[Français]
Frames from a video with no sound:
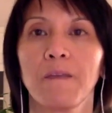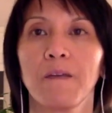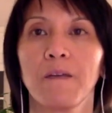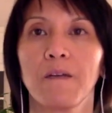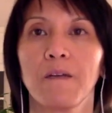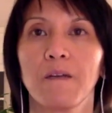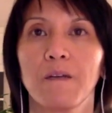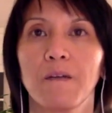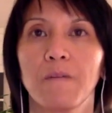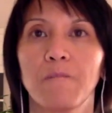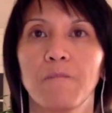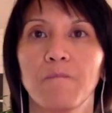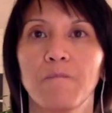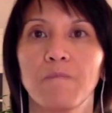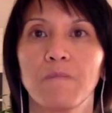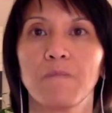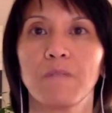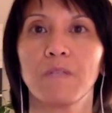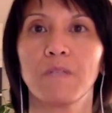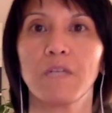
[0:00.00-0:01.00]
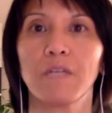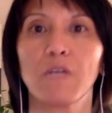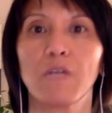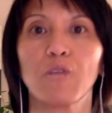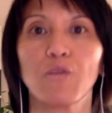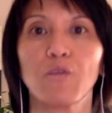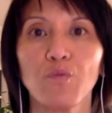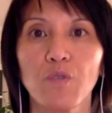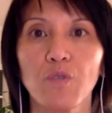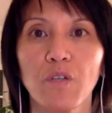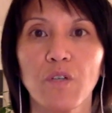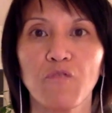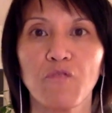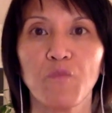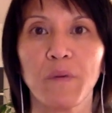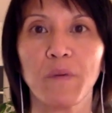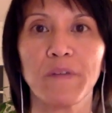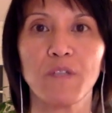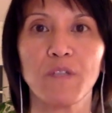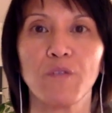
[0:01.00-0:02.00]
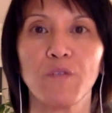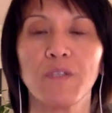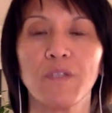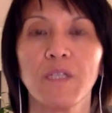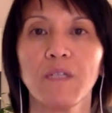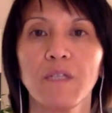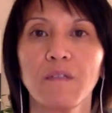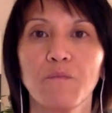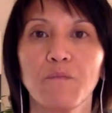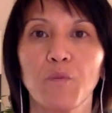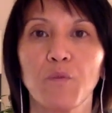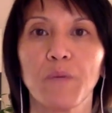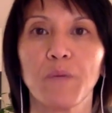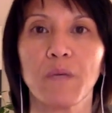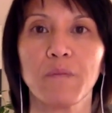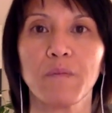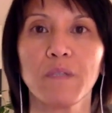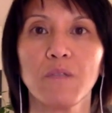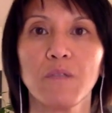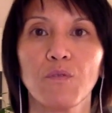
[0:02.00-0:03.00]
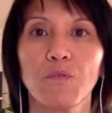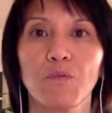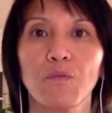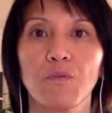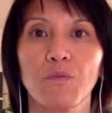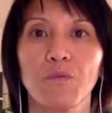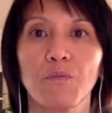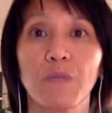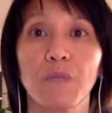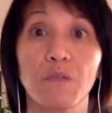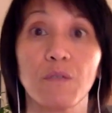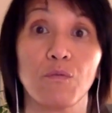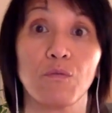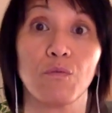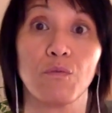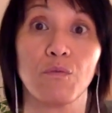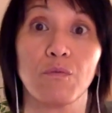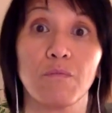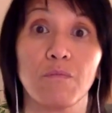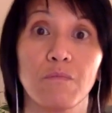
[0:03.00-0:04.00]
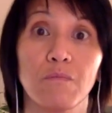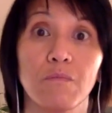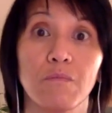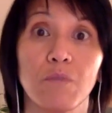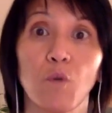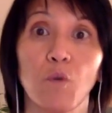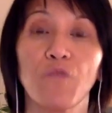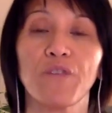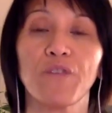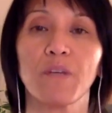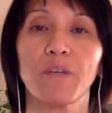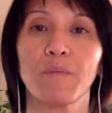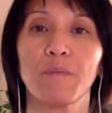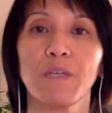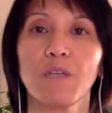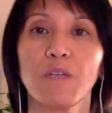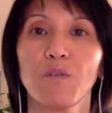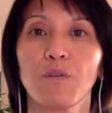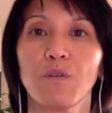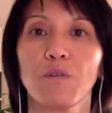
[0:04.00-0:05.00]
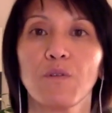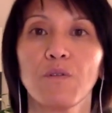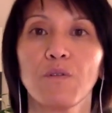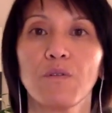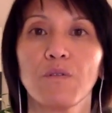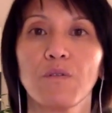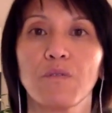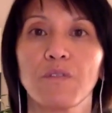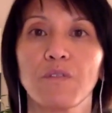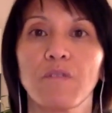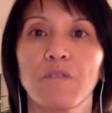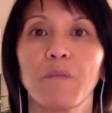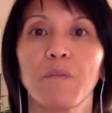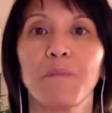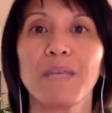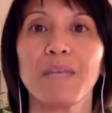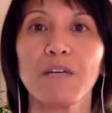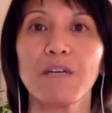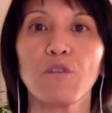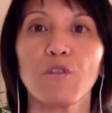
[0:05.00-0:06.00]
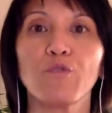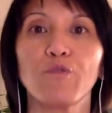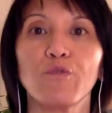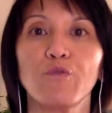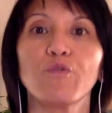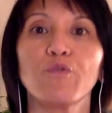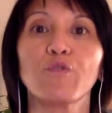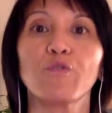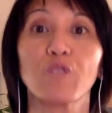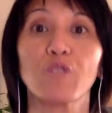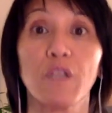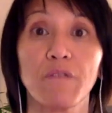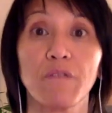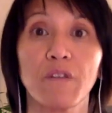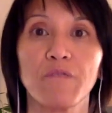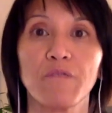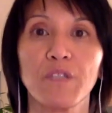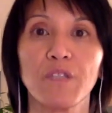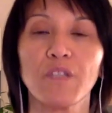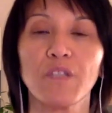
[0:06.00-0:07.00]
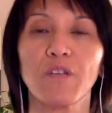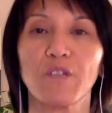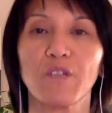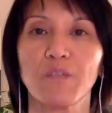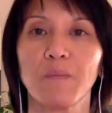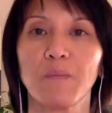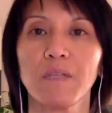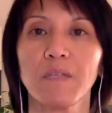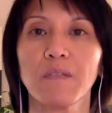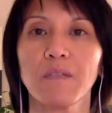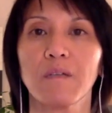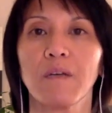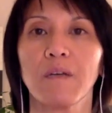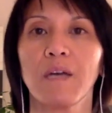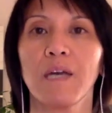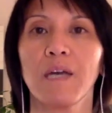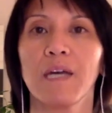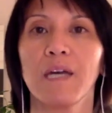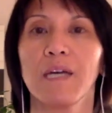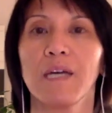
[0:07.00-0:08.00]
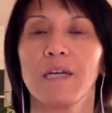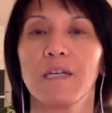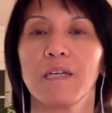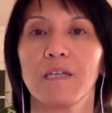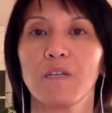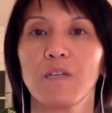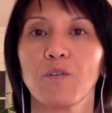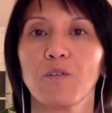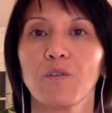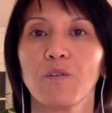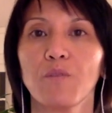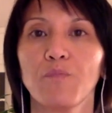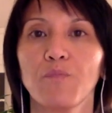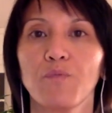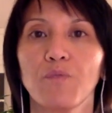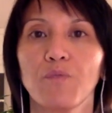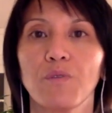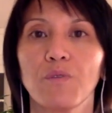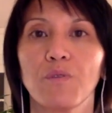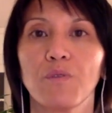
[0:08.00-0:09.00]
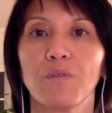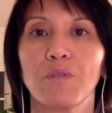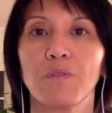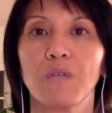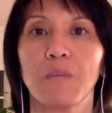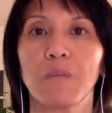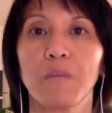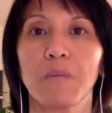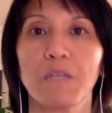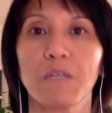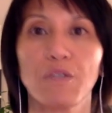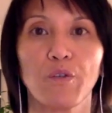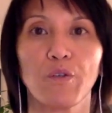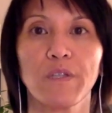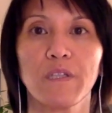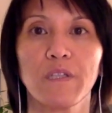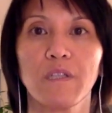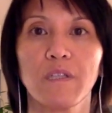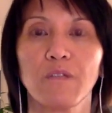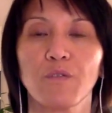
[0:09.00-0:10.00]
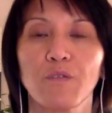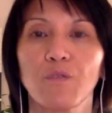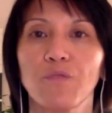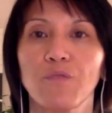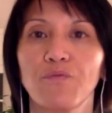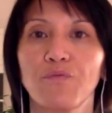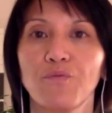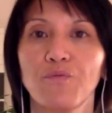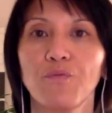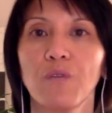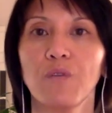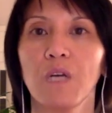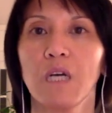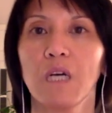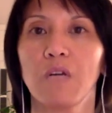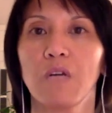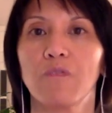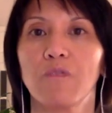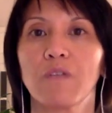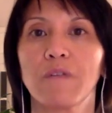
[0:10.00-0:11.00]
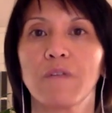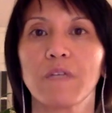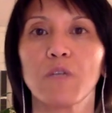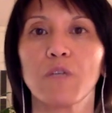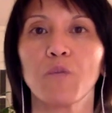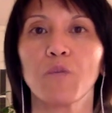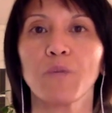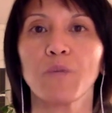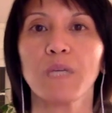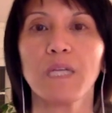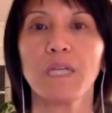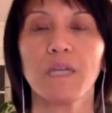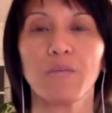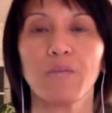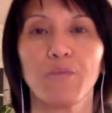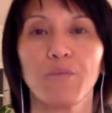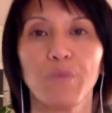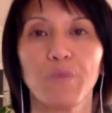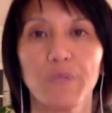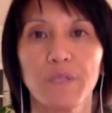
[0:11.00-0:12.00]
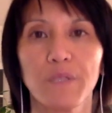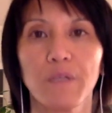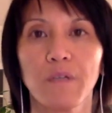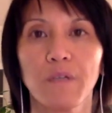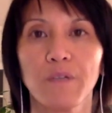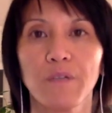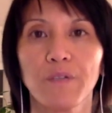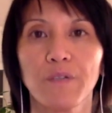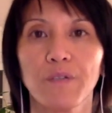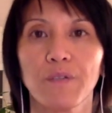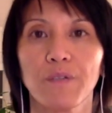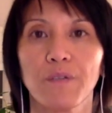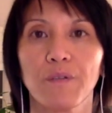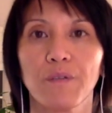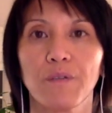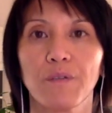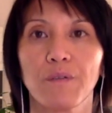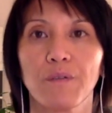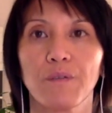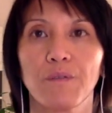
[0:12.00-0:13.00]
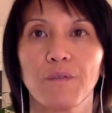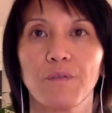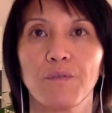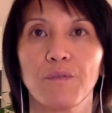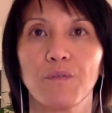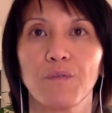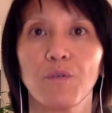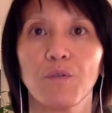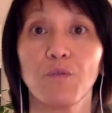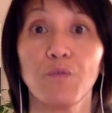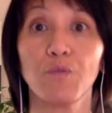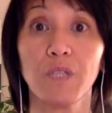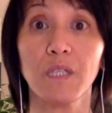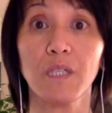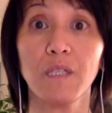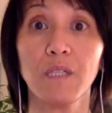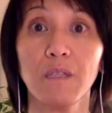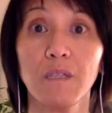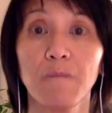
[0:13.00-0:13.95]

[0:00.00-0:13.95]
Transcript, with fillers: les retours que vous m'avez donnés m'ont permis ben, de, confirmer que vous avez bien reçu ce que j'avais envie de transmettre et que pour la majorité d'entre vous, vous avez compris la puissance euh, de l'outil